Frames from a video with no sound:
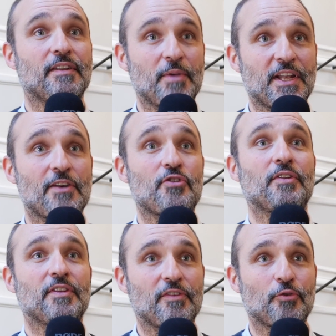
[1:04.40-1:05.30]
des ménages,
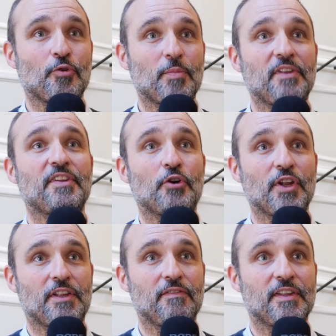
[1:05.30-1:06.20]
des entreprises, des
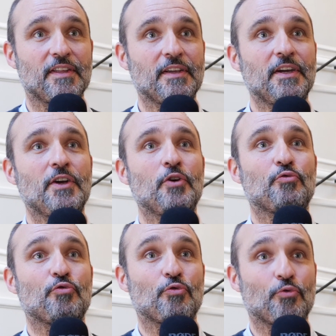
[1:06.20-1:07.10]
collectivités.
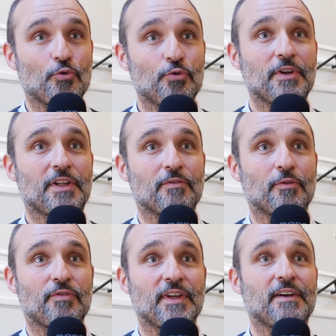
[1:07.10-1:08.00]
Ce sont eux qui
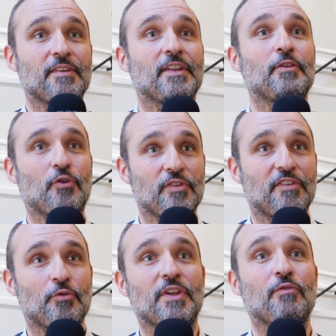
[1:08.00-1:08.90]
vont faire cette
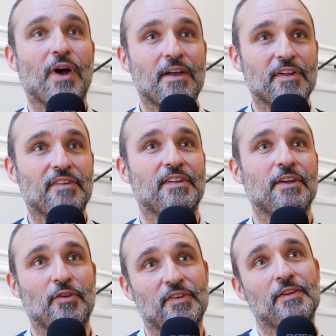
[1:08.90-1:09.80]
transition, qui vont
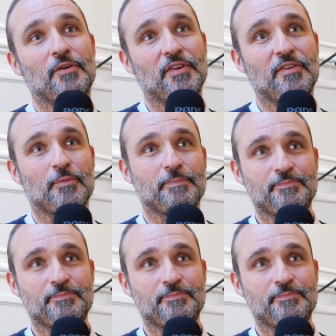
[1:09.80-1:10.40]
investir dans cette transition.